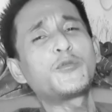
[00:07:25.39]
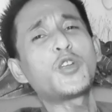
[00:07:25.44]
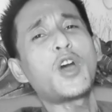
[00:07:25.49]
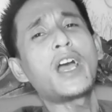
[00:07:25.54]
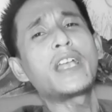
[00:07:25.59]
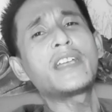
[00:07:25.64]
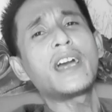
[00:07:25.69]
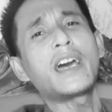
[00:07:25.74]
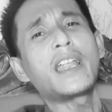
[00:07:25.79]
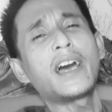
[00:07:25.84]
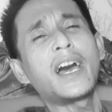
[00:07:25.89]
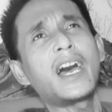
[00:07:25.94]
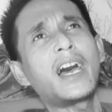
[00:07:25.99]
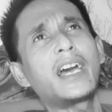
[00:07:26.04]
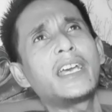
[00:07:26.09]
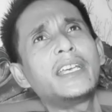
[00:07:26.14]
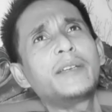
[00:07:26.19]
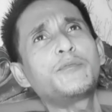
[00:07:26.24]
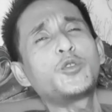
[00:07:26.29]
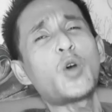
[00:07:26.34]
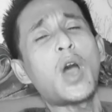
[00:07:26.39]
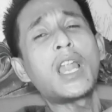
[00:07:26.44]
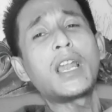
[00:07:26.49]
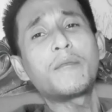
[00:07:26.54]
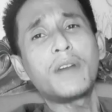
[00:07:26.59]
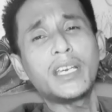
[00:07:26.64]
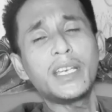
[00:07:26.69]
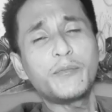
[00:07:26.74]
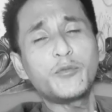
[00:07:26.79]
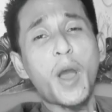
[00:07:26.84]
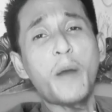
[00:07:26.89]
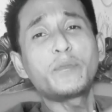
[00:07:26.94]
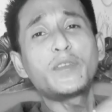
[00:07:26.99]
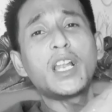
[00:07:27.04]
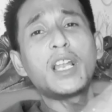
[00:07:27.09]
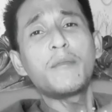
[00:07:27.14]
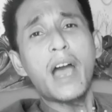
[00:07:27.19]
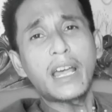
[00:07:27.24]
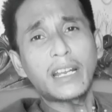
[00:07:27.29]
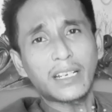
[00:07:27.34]
Ibnu Hajar uh, Ibnu Al Ibnu
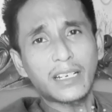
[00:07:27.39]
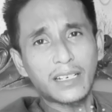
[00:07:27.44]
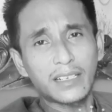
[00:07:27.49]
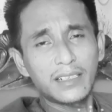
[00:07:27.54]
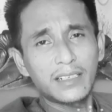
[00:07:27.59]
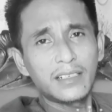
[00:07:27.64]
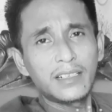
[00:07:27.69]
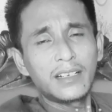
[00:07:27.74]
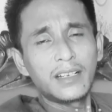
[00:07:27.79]
Abdul Bar